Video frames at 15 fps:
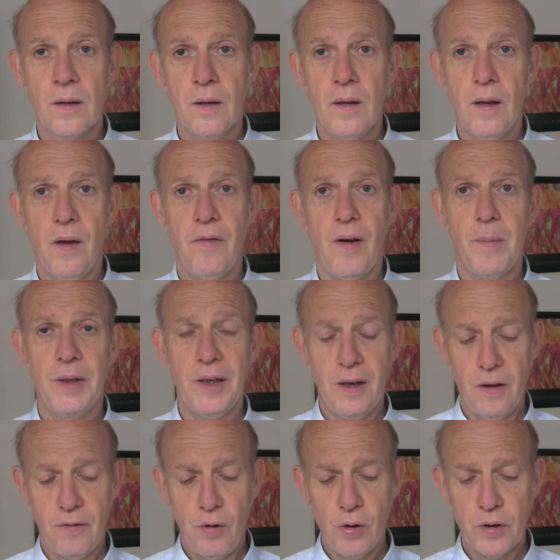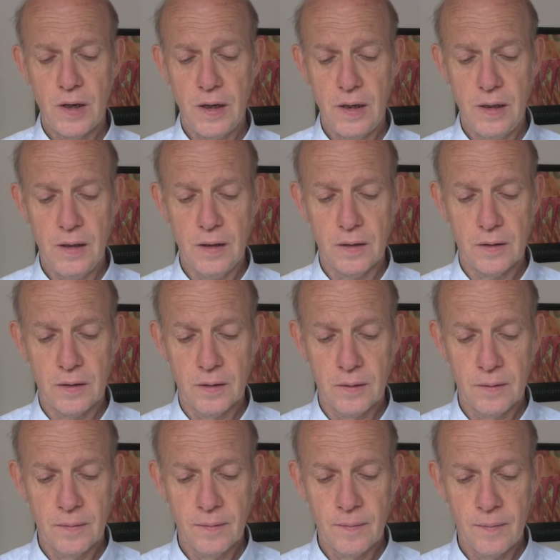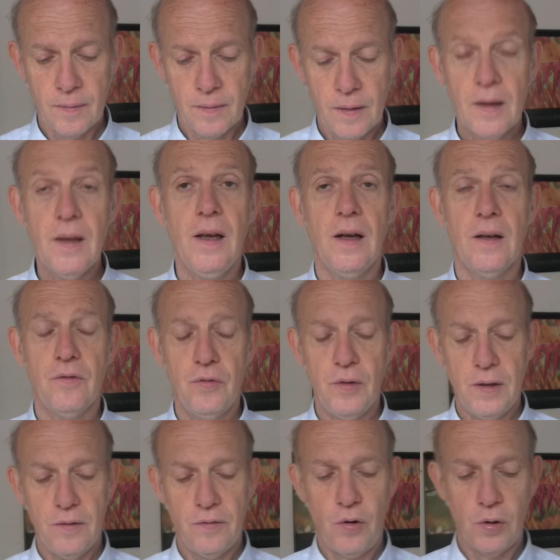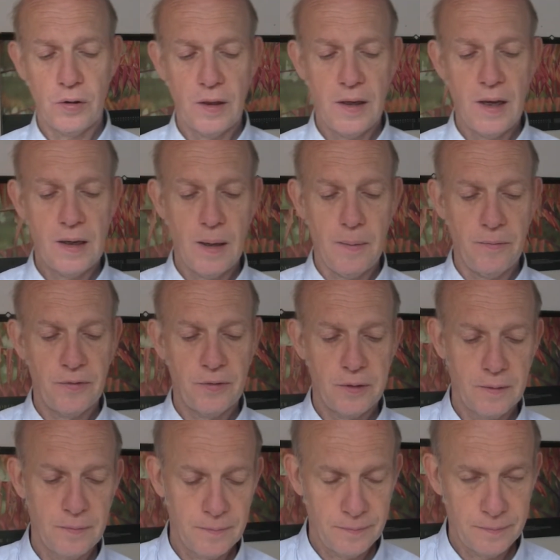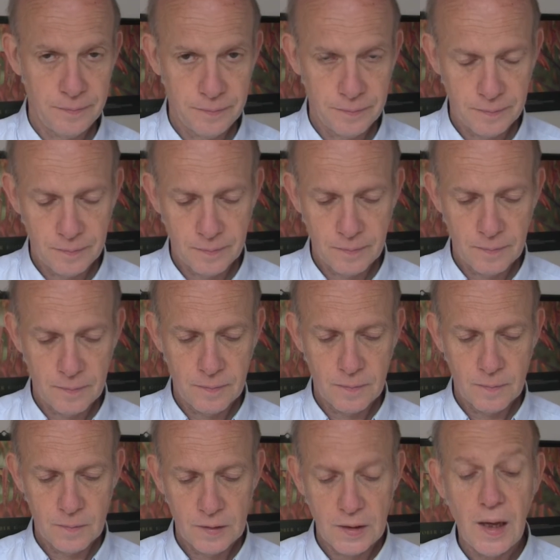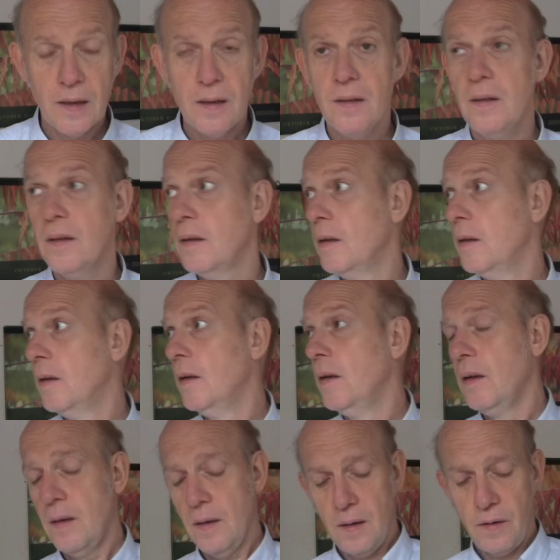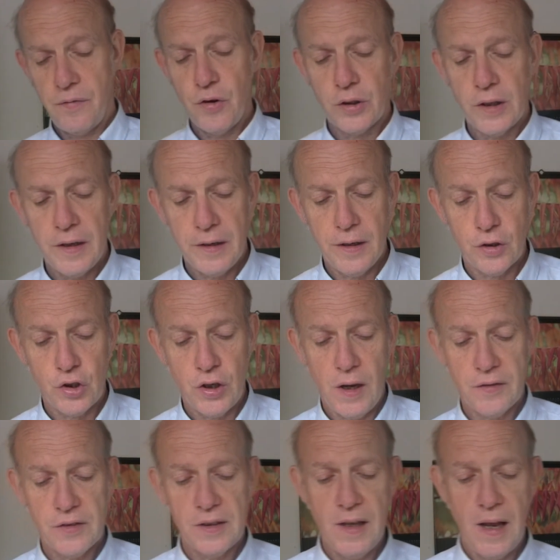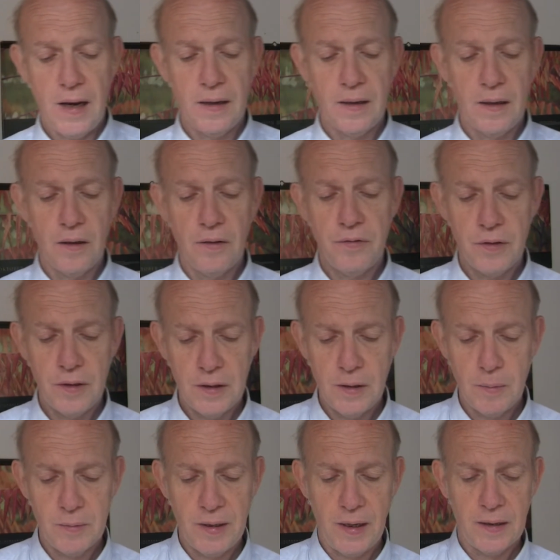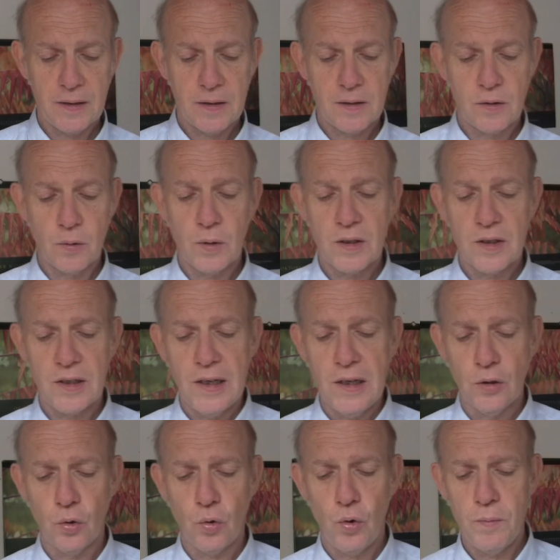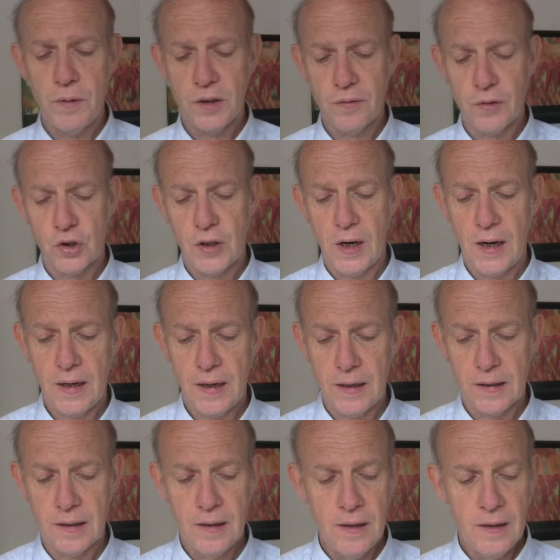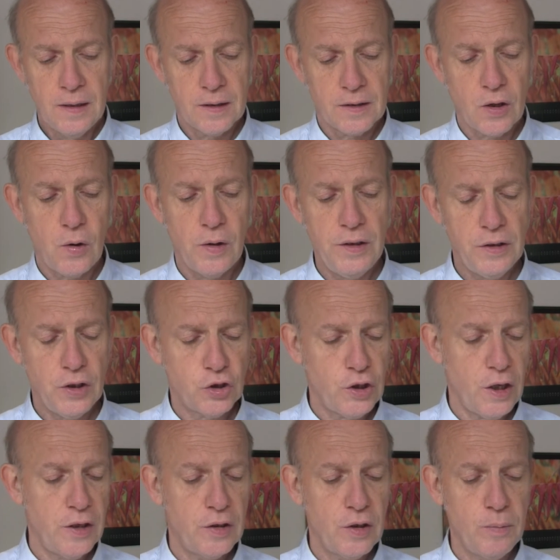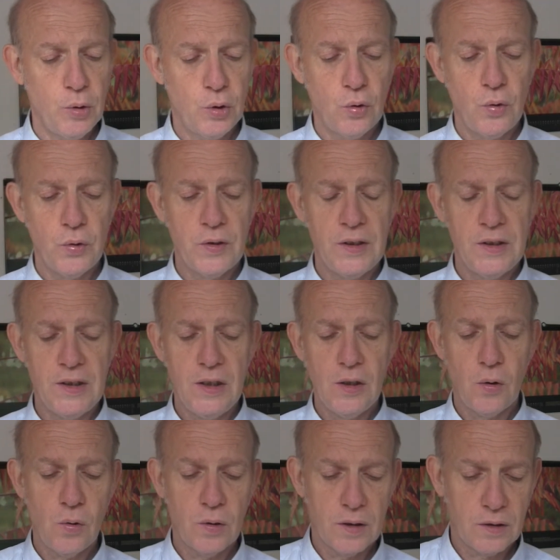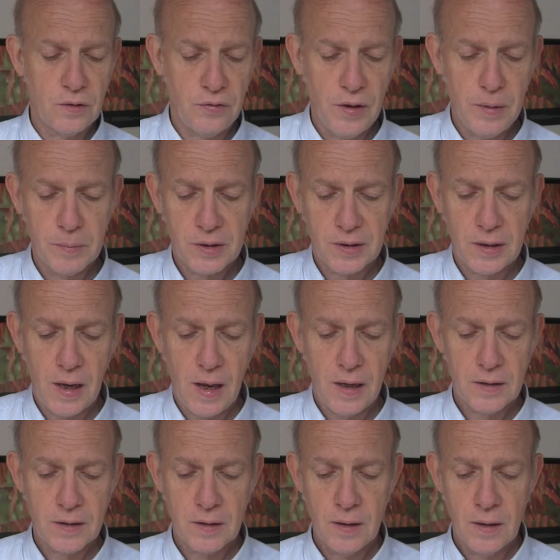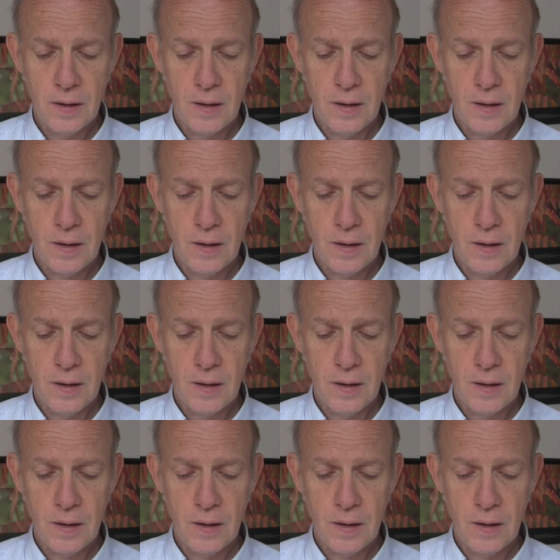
Er war mit einer Wolke liiert. Er hat für eine Wolke gekämpft. Dann erfolgt einer der schärfsten Angriffe in dem Text, so gezielt und unmissverständlich, dass auch an dieser Stelle die Mythologisierung des Filmstars,